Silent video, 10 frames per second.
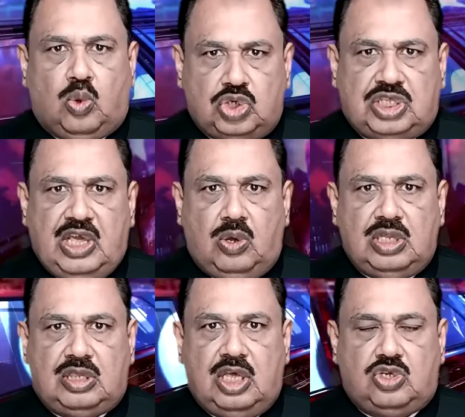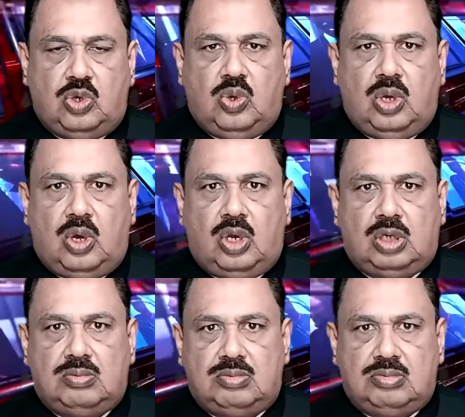कुश्ती हो जाती है शुरू और
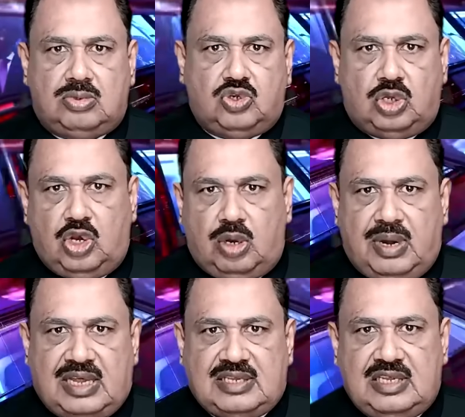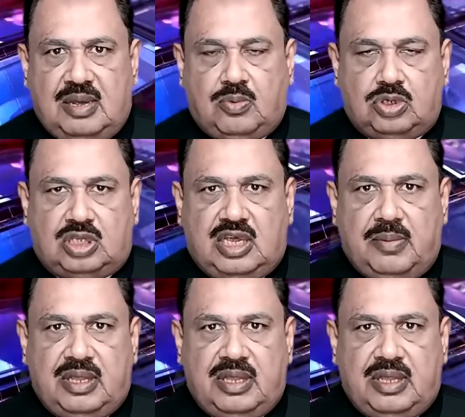चौधरी और मरासी जब कुश्ती के